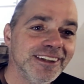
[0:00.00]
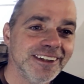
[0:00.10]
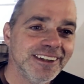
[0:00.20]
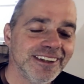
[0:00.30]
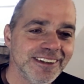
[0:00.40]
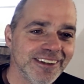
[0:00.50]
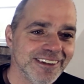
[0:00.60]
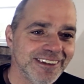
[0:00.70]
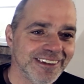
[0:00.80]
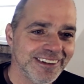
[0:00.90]
da sind wir.
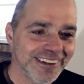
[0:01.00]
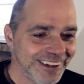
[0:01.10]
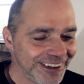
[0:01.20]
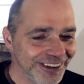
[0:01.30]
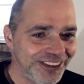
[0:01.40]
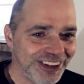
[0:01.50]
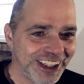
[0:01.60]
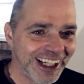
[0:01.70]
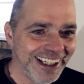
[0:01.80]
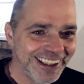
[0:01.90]
Grüß dich
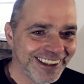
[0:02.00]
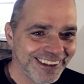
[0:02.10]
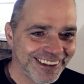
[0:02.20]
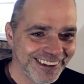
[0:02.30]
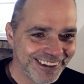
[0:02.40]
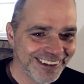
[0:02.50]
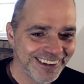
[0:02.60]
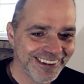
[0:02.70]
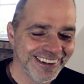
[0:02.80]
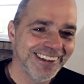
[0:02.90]
Kai. Grüß dich
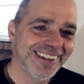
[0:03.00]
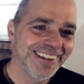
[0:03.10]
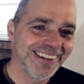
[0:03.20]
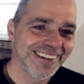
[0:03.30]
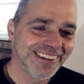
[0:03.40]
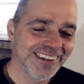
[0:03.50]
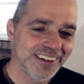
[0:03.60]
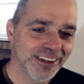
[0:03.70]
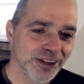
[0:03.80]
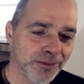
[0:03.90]
Mike, bei dir in der
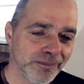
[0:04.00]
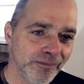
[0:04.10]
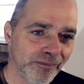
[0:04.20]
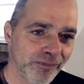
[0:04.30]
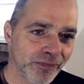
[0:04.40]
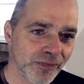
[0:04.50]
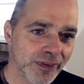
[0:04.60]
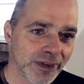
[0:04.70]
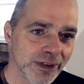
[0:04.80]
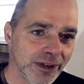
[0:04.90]
Garage sind wir.
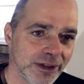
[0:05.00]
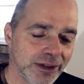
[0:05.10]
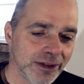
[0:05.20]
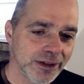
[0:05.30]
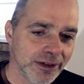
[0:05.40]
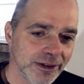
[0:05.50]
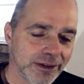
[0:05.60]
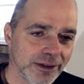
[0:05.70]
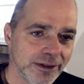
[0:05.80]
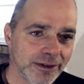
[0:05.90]
Man sieht im
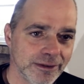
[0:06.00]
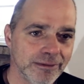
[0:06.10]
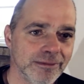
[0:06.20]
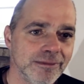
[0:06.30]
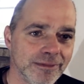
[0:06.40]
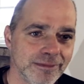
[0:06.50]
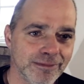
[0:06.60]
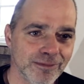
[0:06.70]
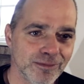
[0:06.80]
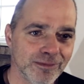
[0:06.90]
Hintergrund das
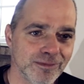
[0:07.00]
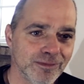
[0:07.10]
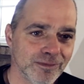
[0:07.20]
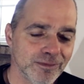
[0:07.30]
Fahrzeug, um das